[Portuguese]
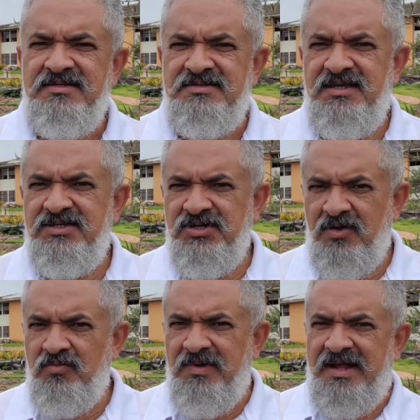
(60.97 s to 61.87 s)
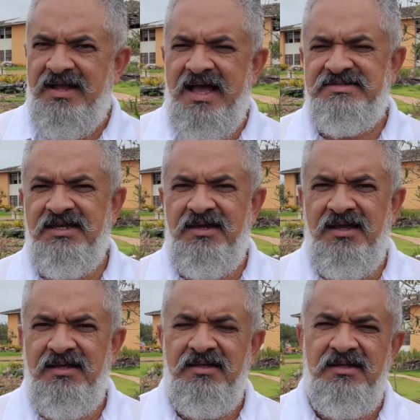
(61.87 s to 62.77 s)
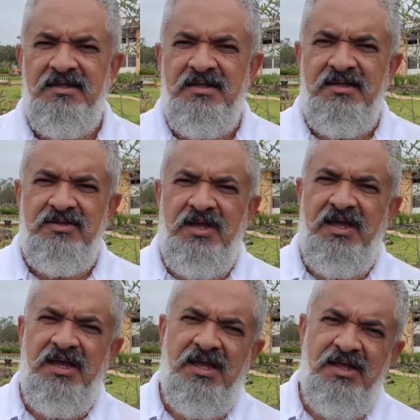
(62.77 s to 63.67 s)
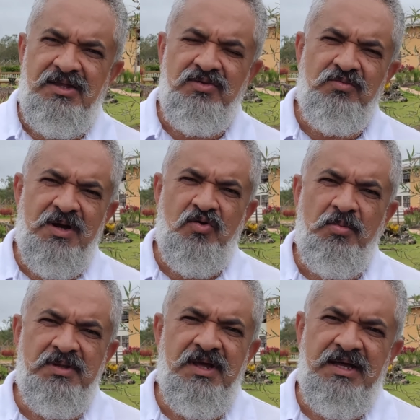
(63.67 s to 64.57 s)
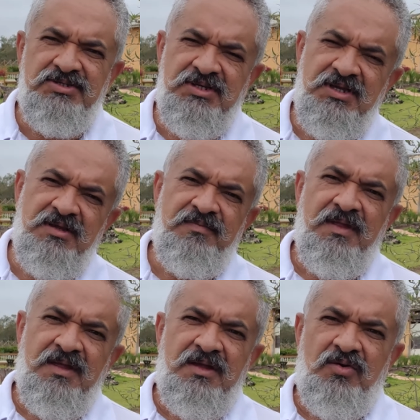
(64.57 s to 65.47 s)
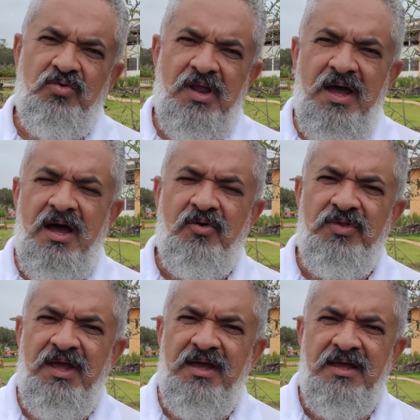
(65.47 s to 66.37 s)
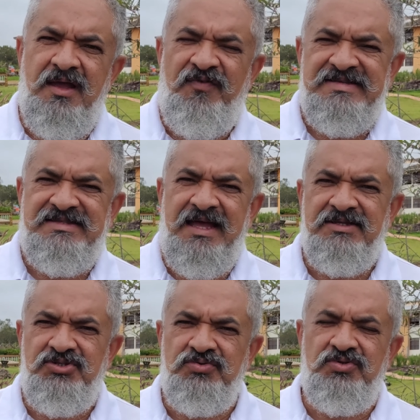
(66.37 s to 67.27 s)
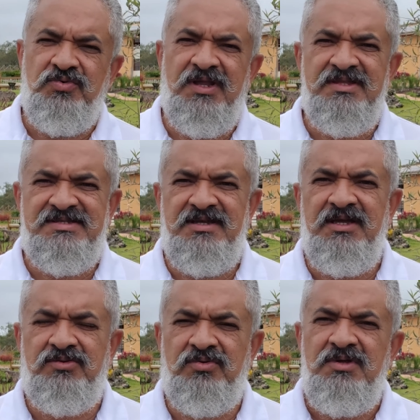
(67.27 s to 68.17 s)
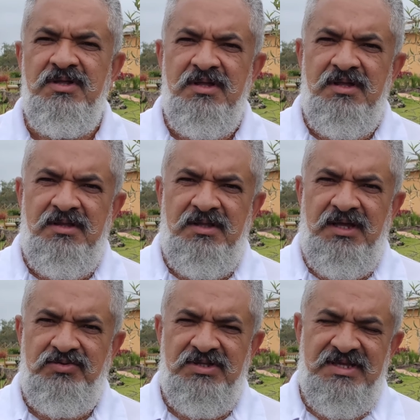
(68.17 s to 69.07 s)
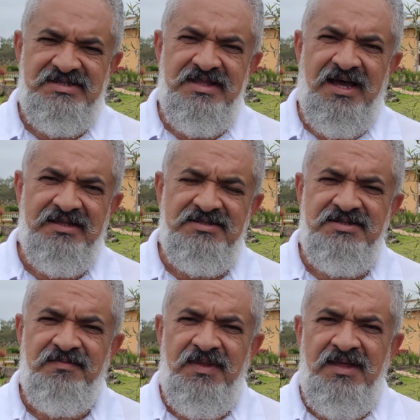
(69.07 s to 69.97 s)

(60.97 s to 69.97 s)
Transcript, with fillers: seja uma casa é, numa comunidade rural, né, é, afastada de, de um grande centro, né, das cidades.